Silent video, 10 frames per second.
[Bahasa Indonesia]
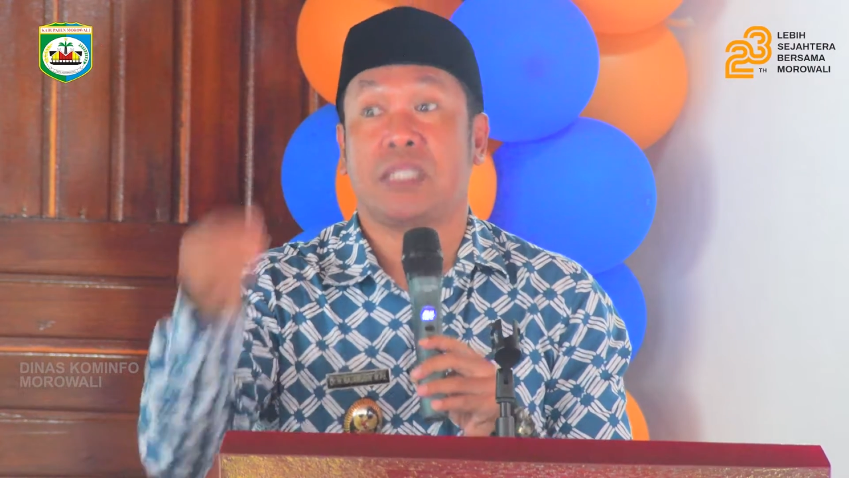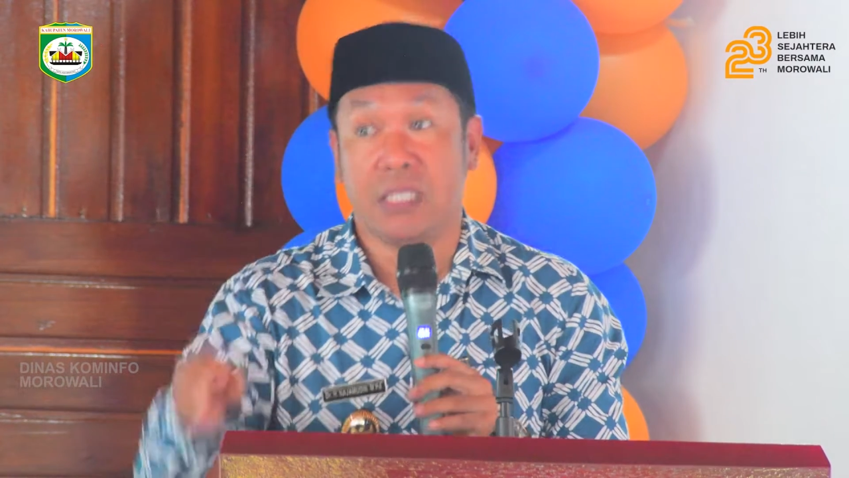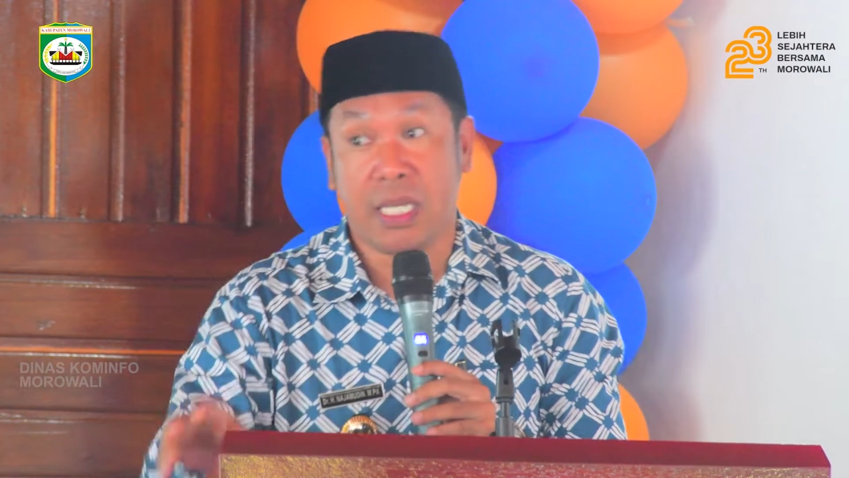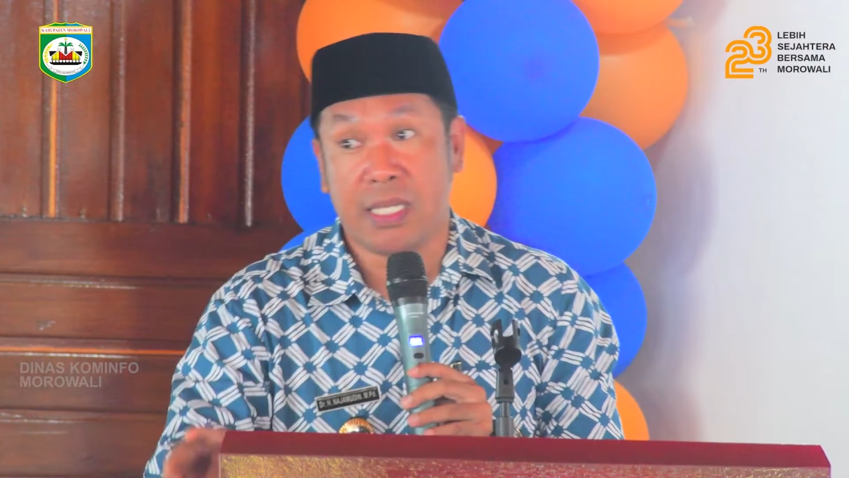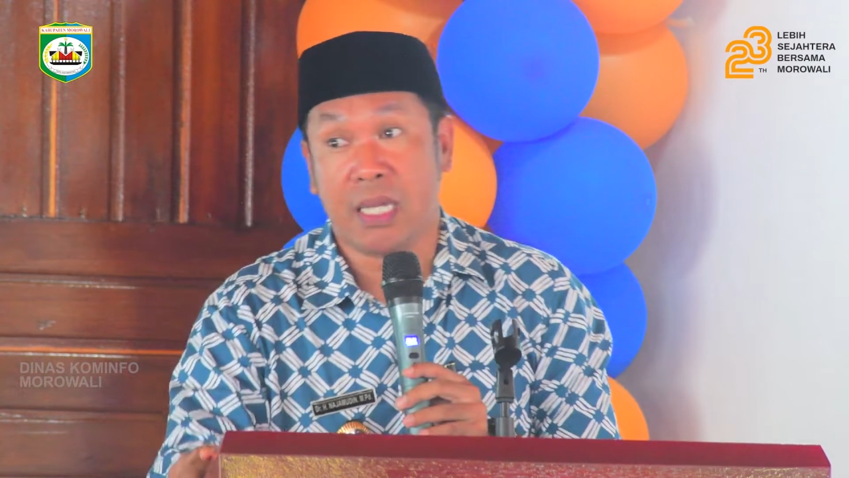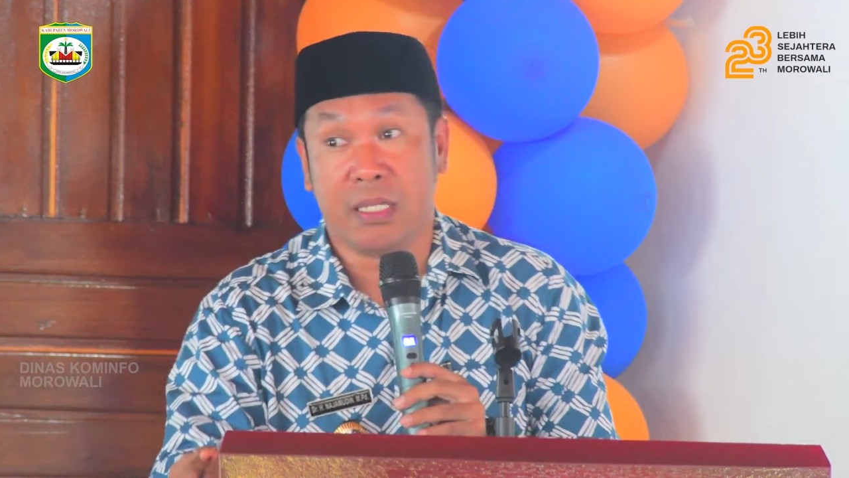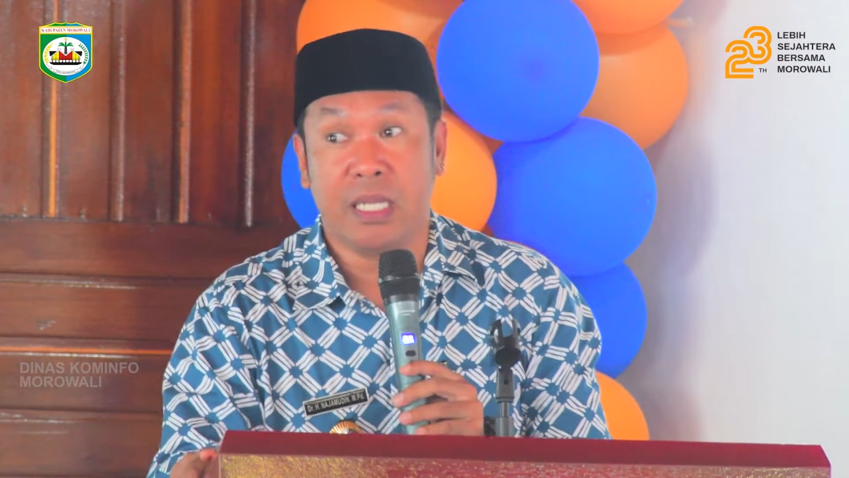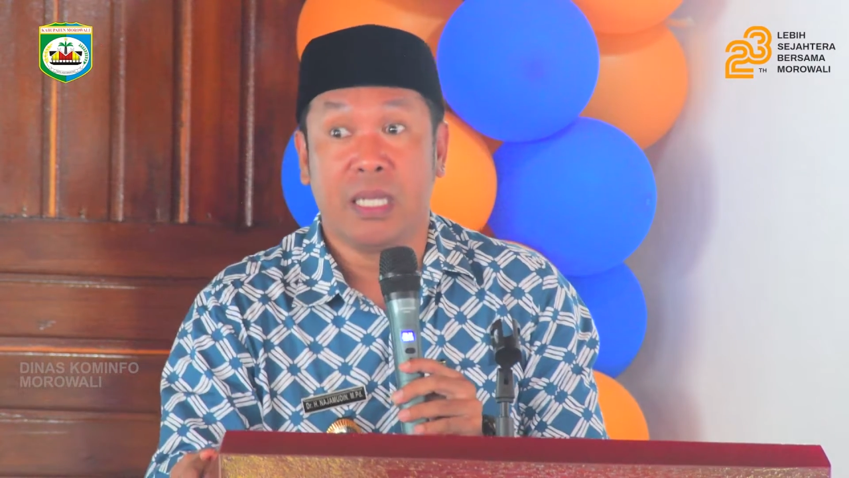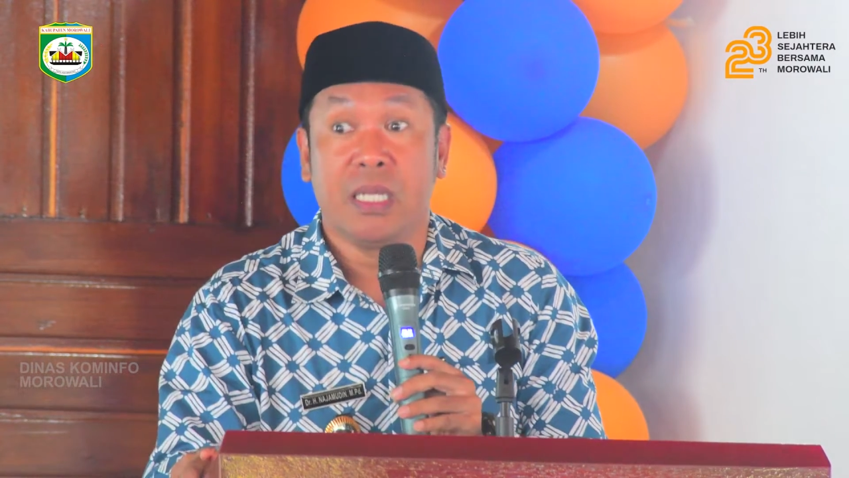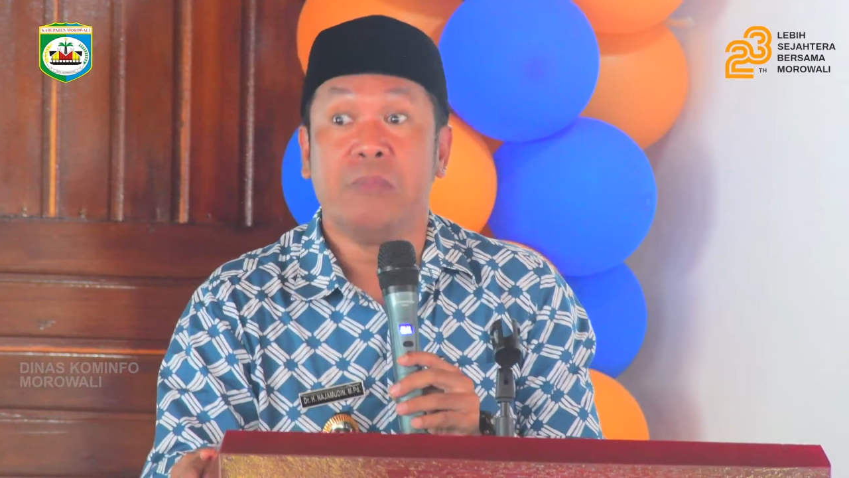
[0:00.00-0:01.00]
dihadiri
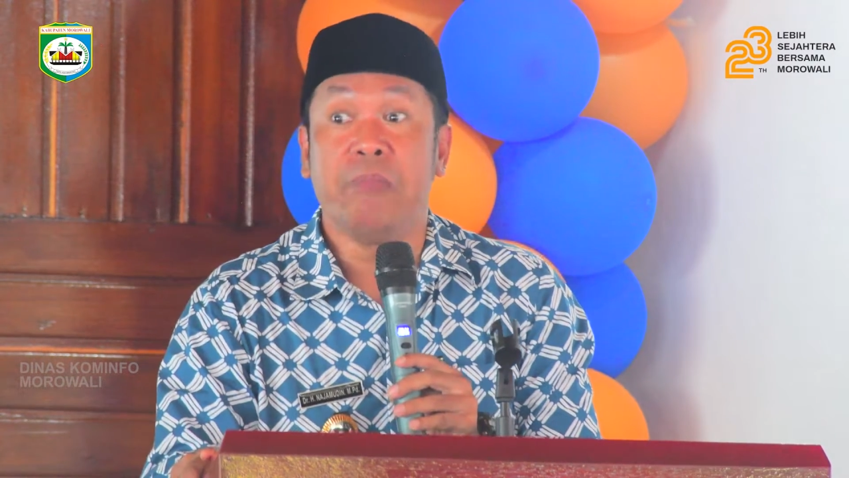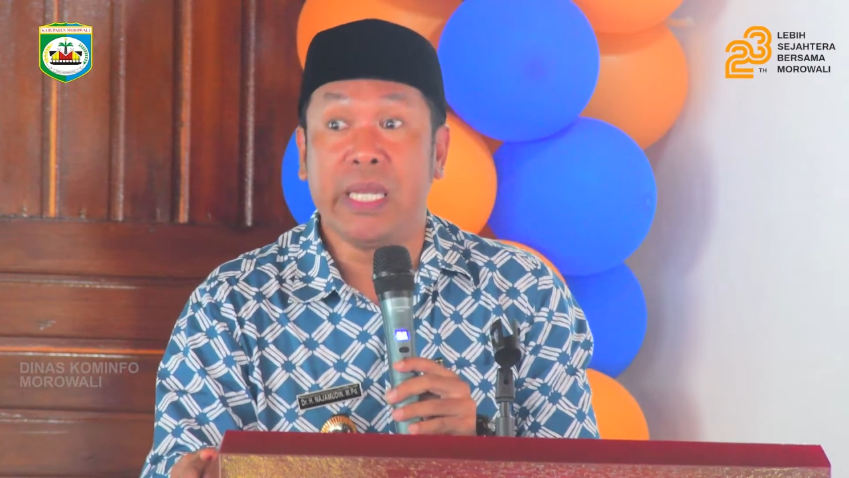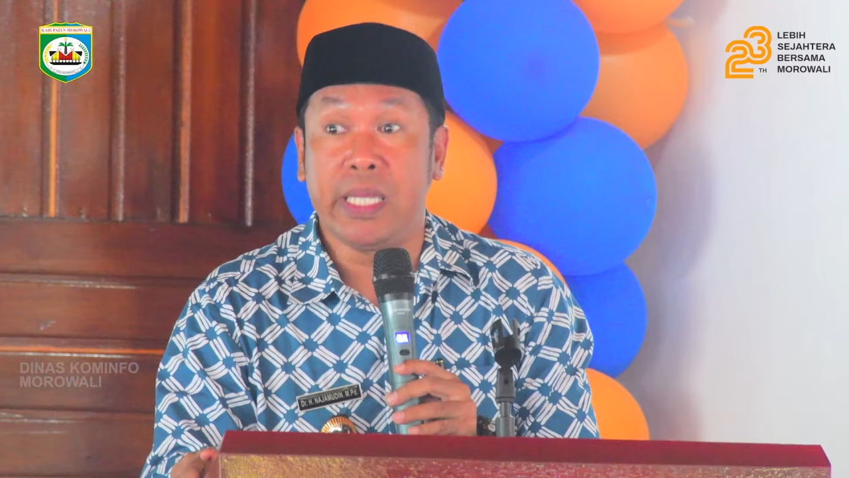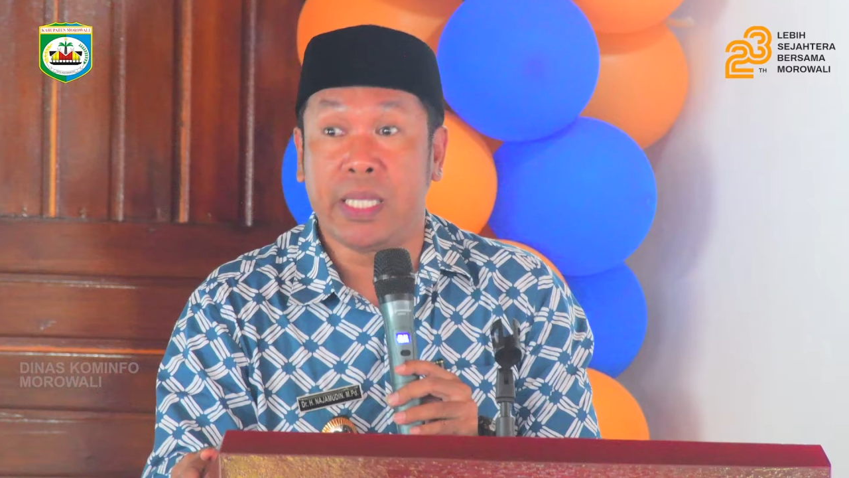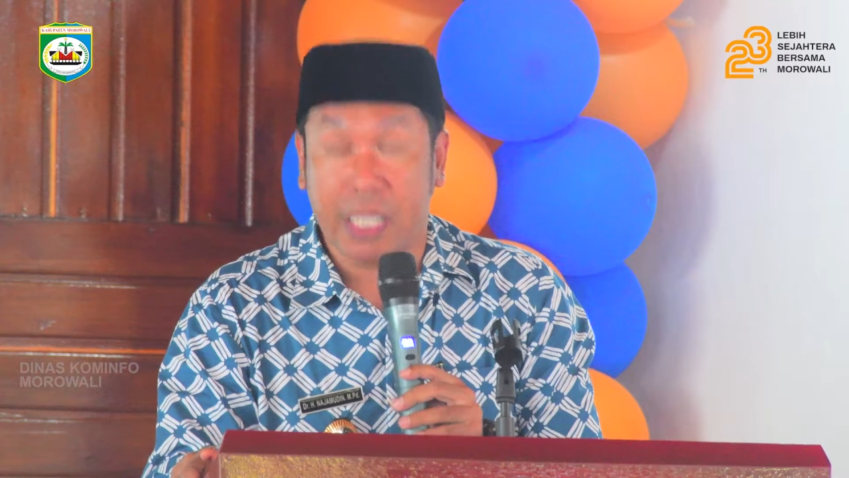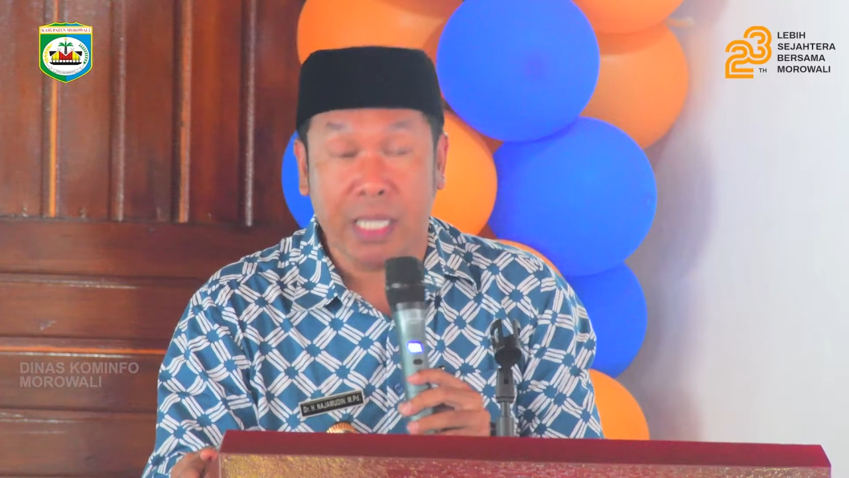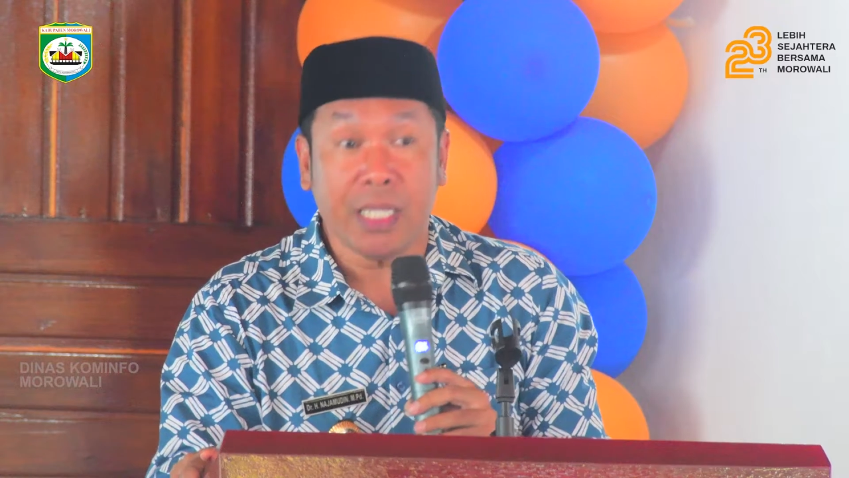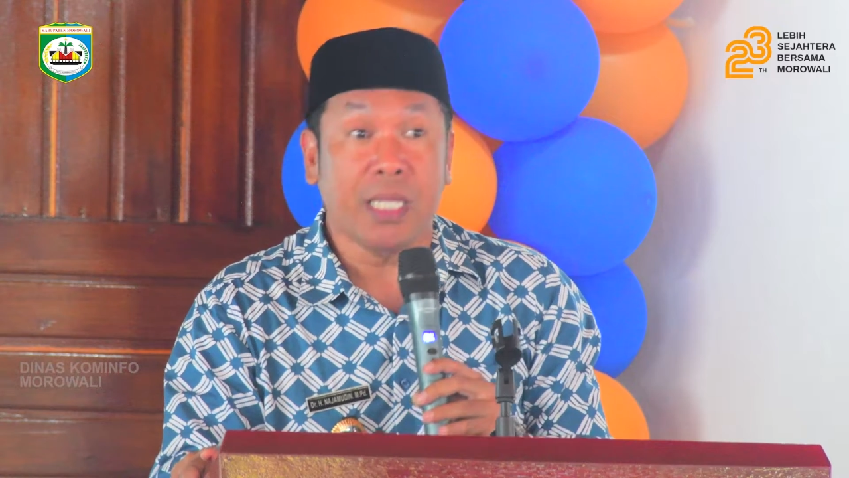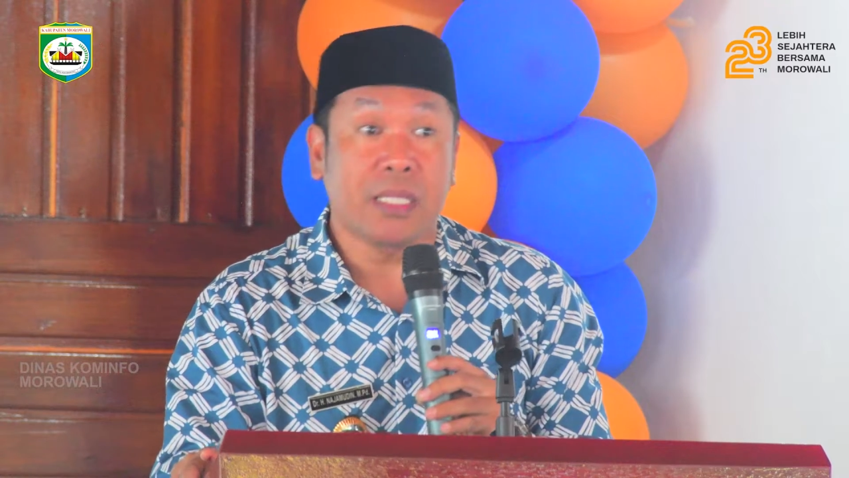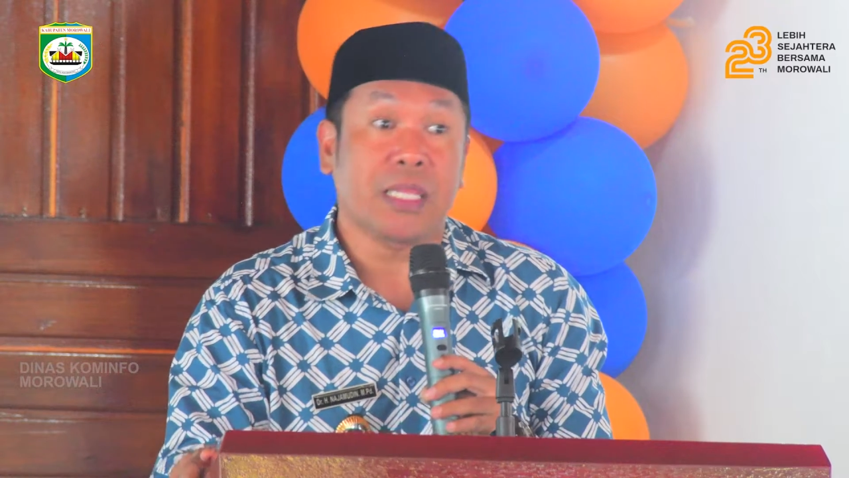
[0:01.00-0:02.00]
masing-masing kerukunan
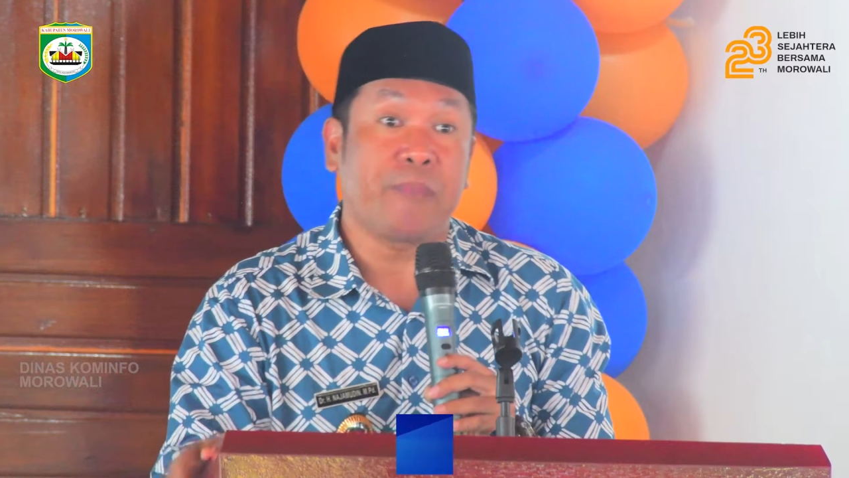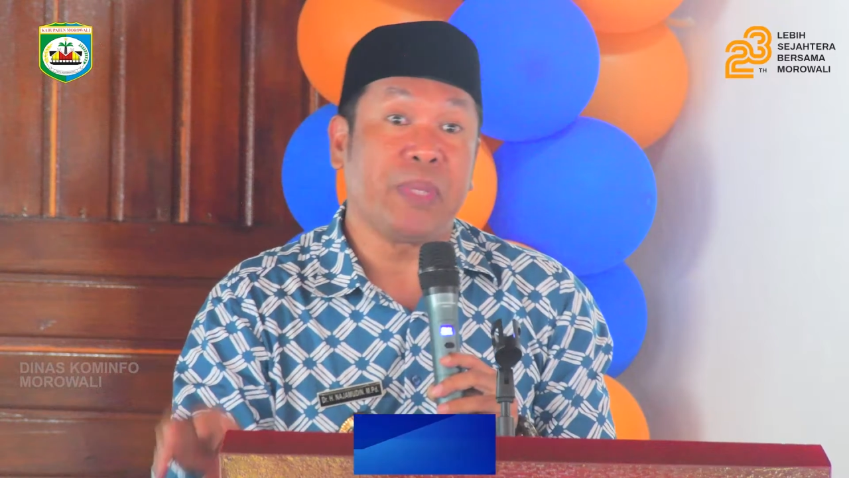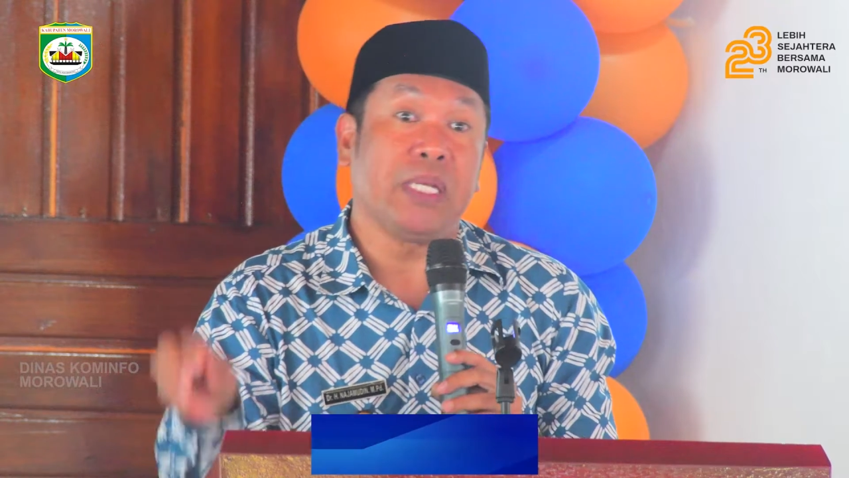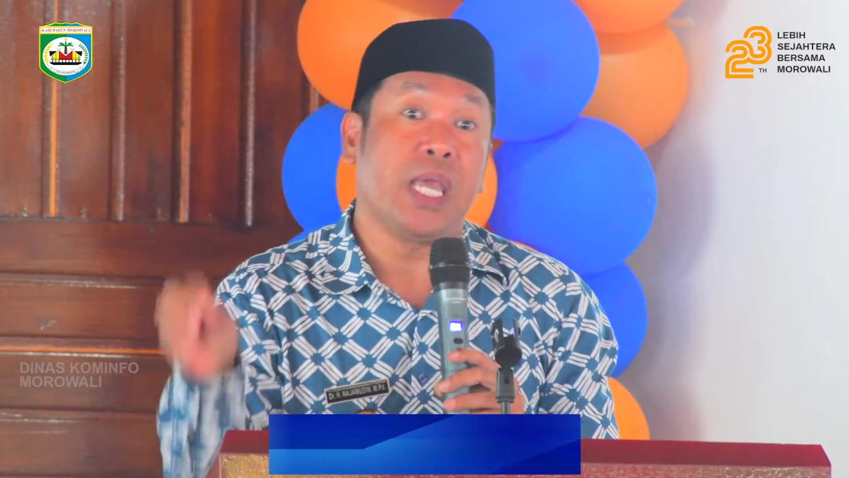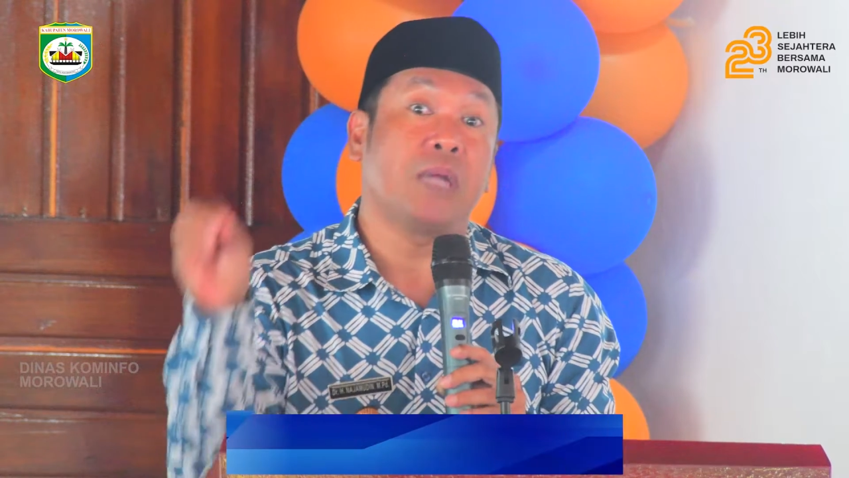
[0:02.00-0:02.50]
keluarga suku